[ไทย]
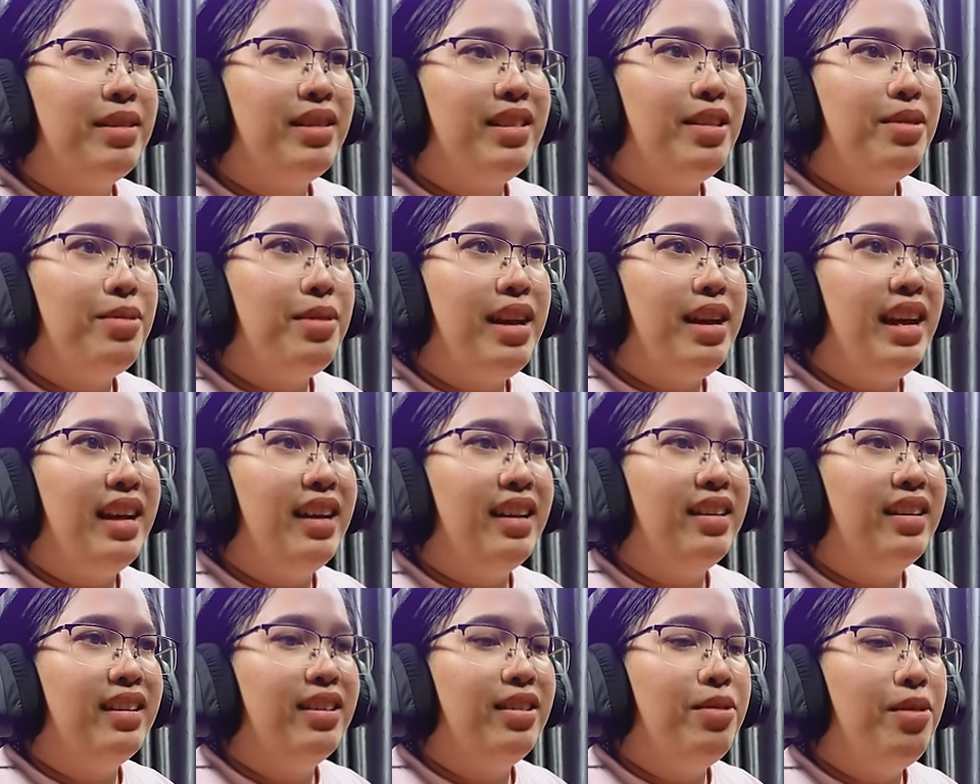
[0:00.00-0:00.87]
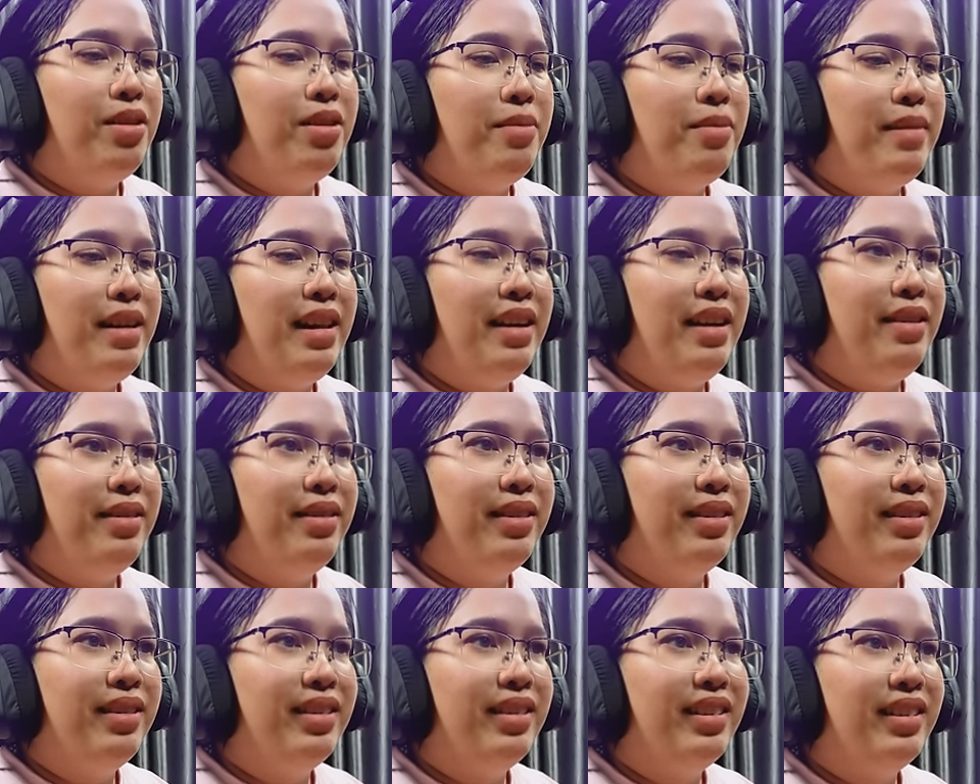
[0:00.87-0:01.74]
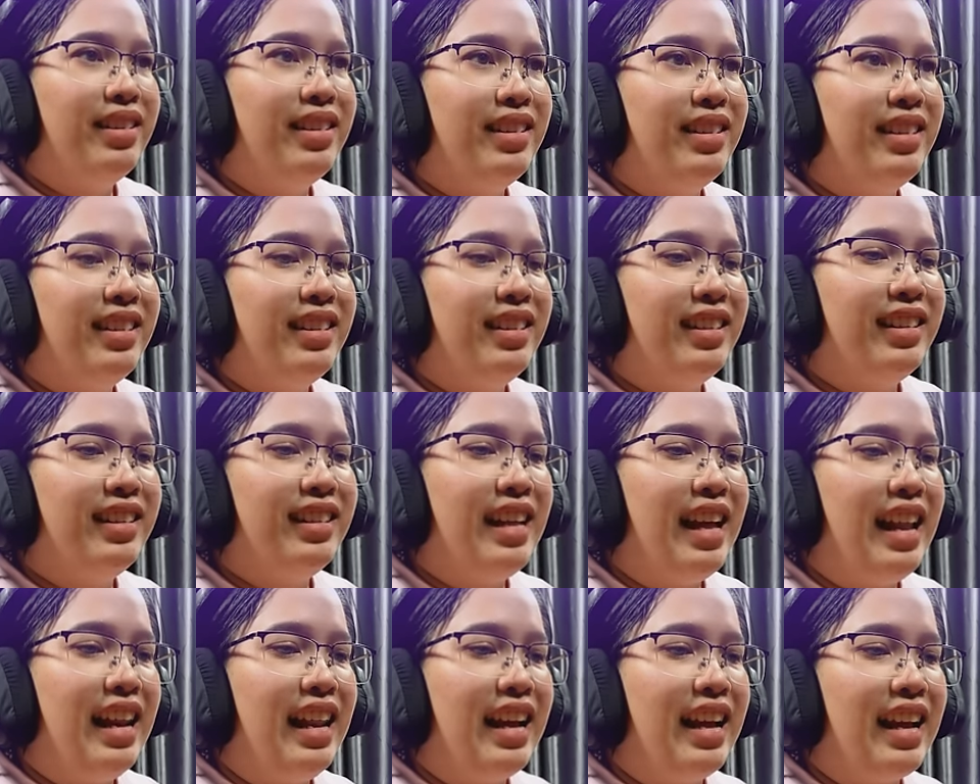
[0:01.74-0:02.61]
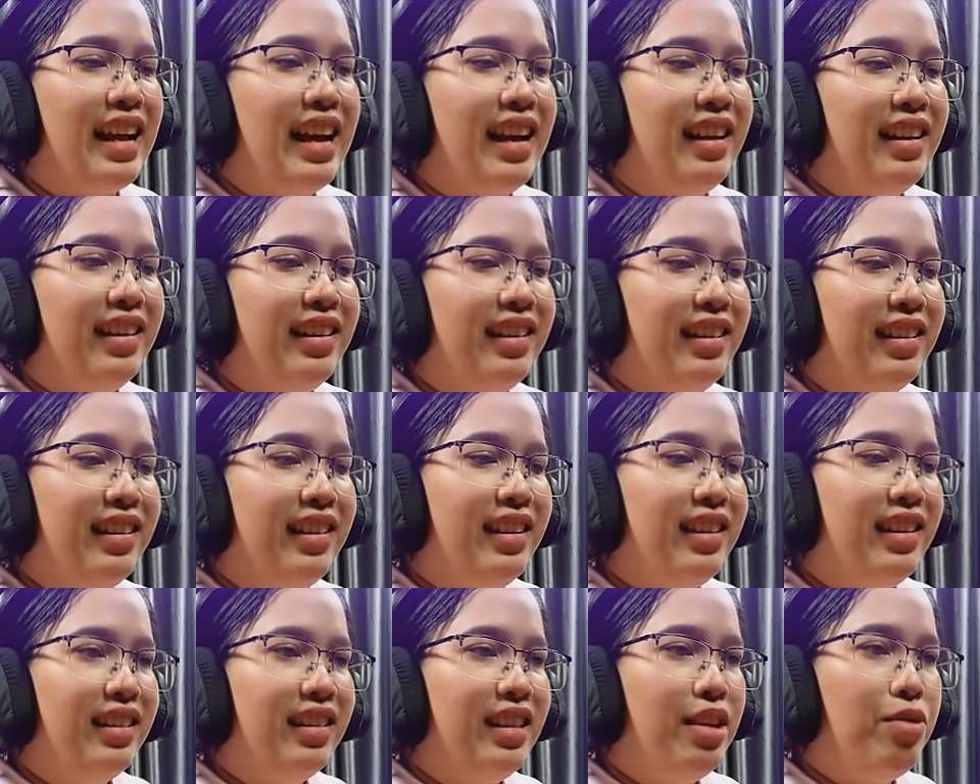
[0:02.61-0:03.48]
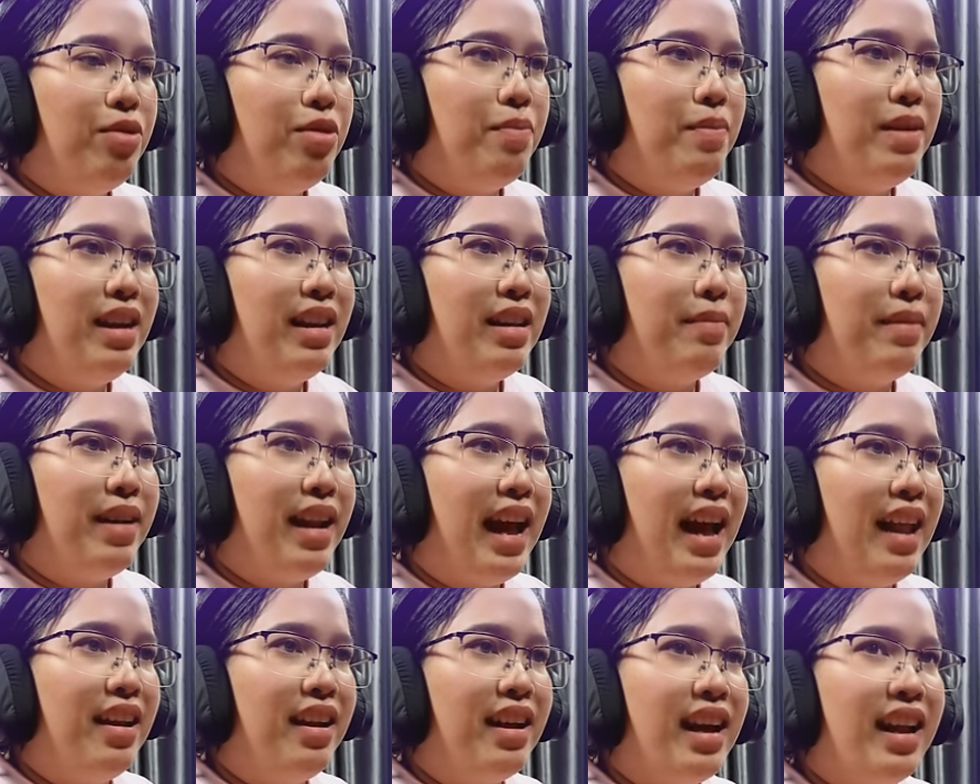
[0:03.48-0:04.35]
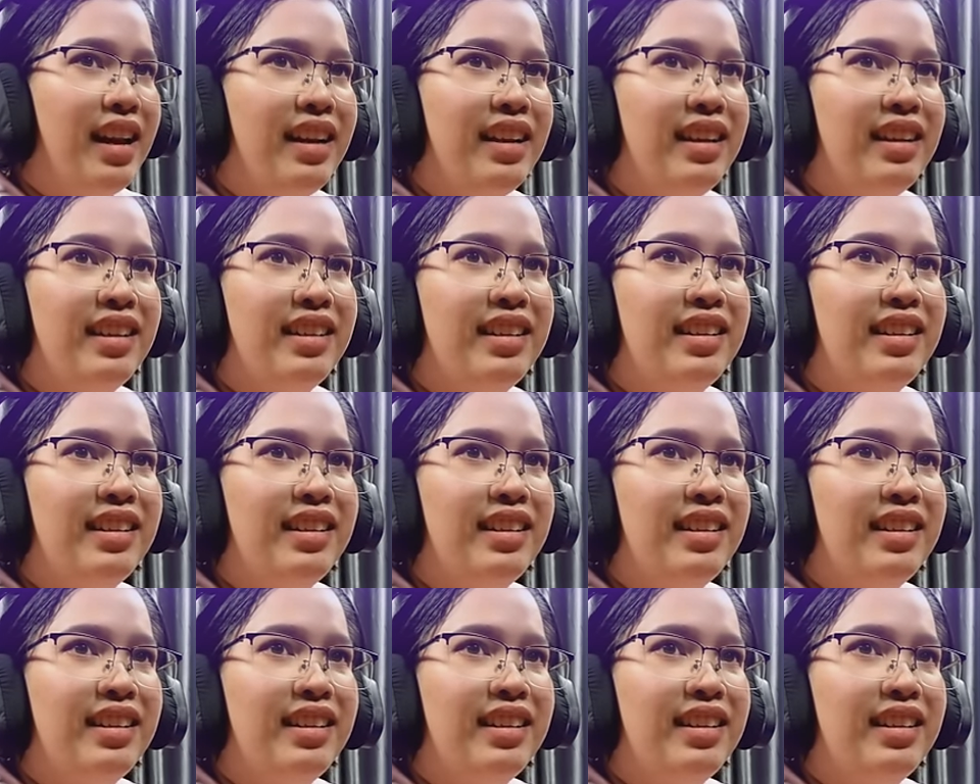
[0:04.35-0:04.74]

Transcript: มาสิตัวเองลงมาแล้วนั่นเลยค่ะตีด้วยมีดธรรมดาแล้วกัน